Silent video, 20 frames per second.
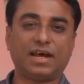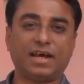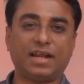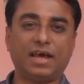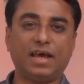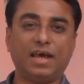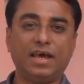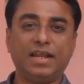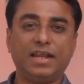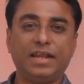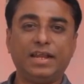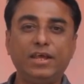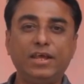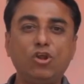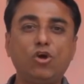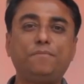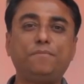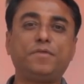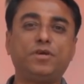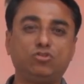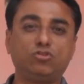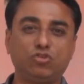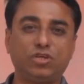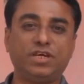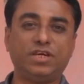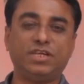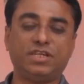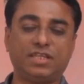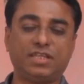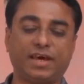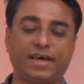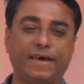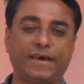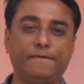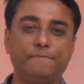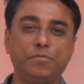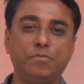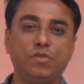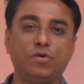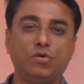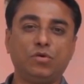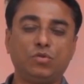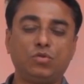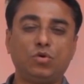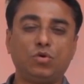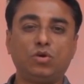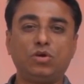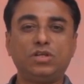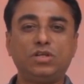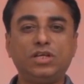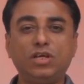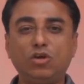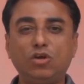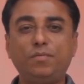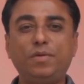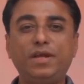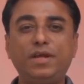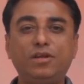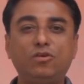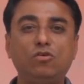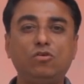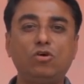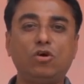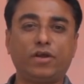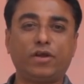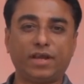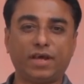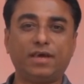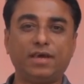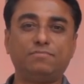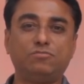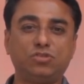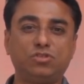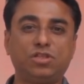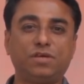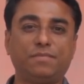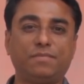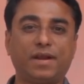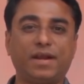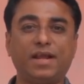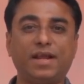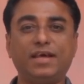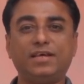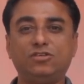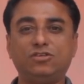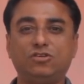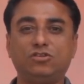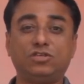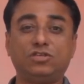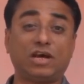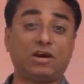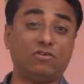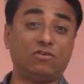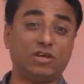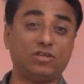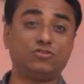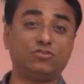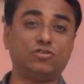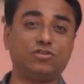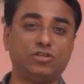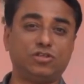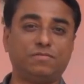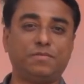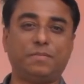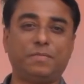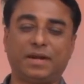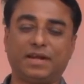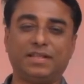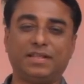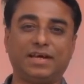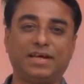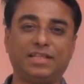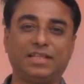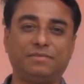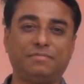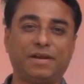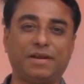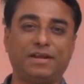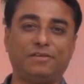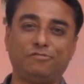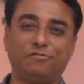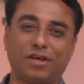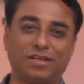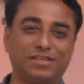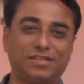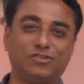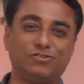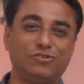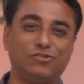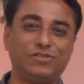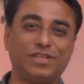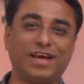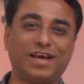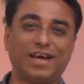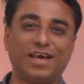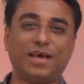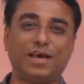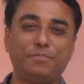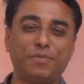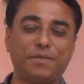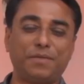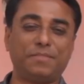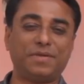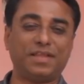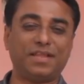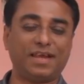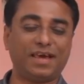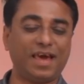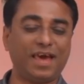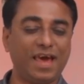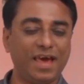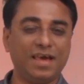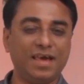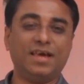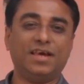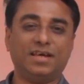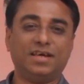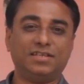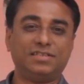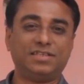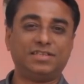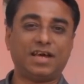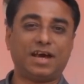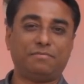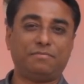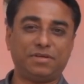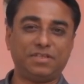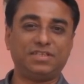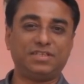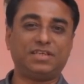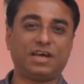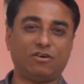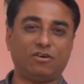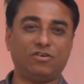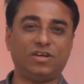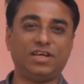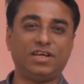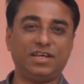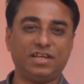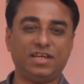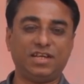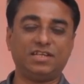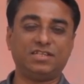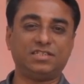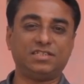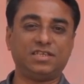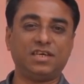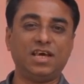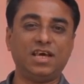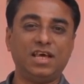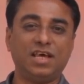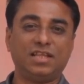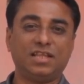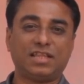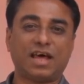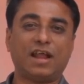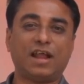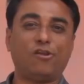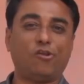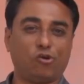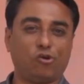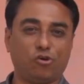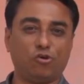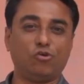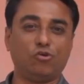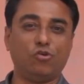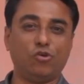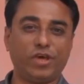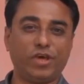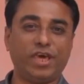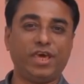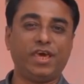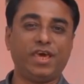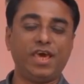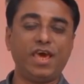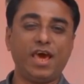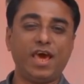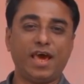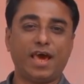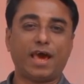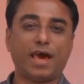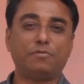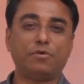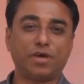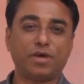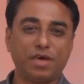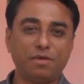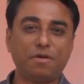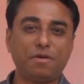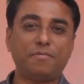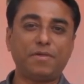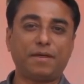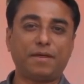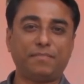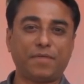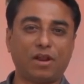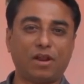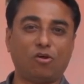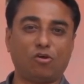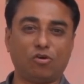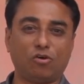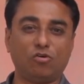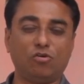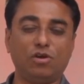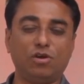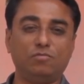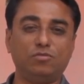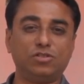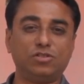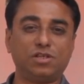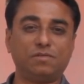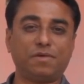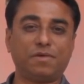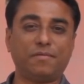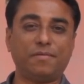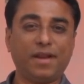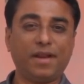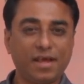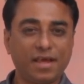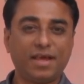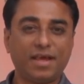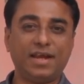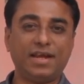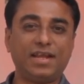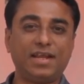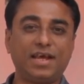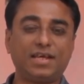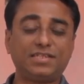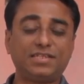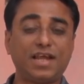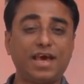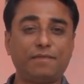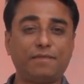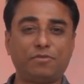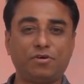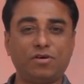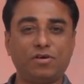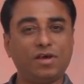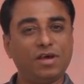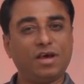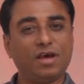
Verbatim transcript: থাকে না নীরব কিছু হিট থাকে তো নিরব হিটগুলো অনেকে বুঝতে পারে না এই জন্য ছাগলকে সঠিক সময় পাঠা দেখাতে পারে না তো আজকে চলুন দেখাই আমি আপনাদেরকে যে আমার যে ছাগলটি হিটে এসেছে তার লক্ষণগুলো কি কি এবং কিভাবে আপনার লক্ষণগুলি বুঝতে পারবেন হিটে আসলে এবং